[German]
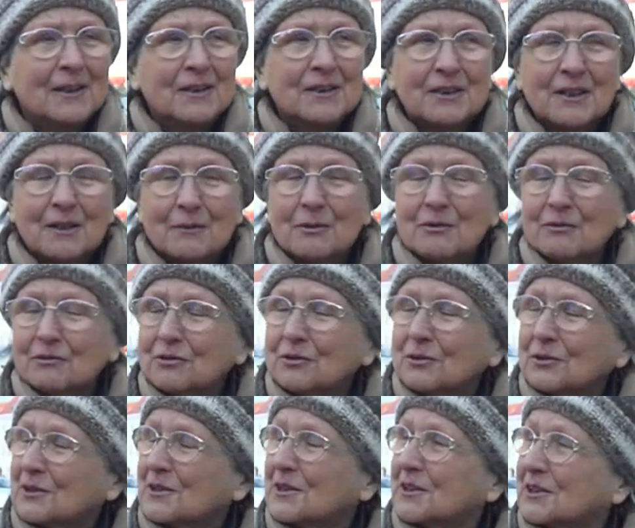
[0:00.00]
Ich habe
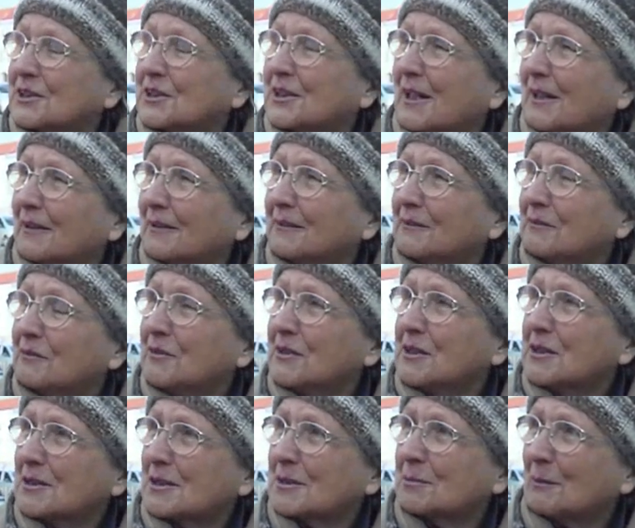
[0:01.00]
40 Jahre in
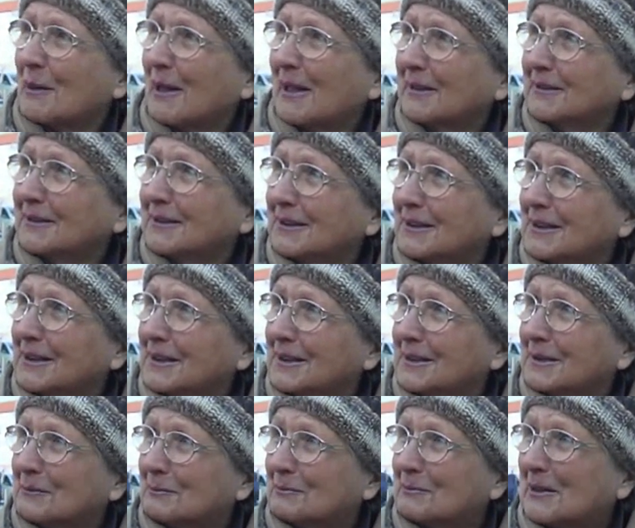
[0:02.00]
Wiesbaden
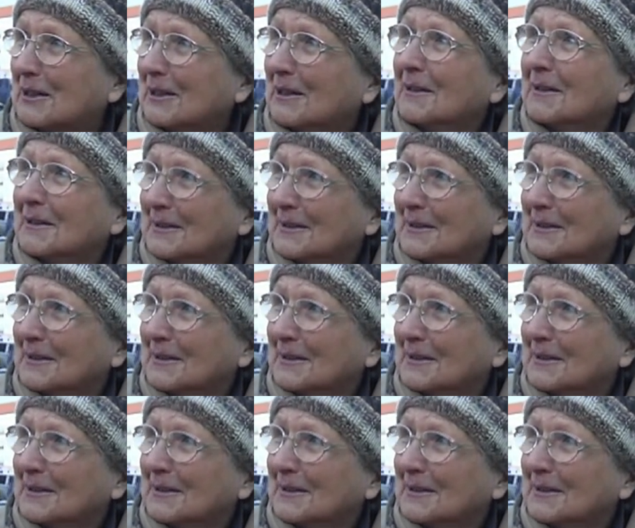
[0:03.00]
gelebt.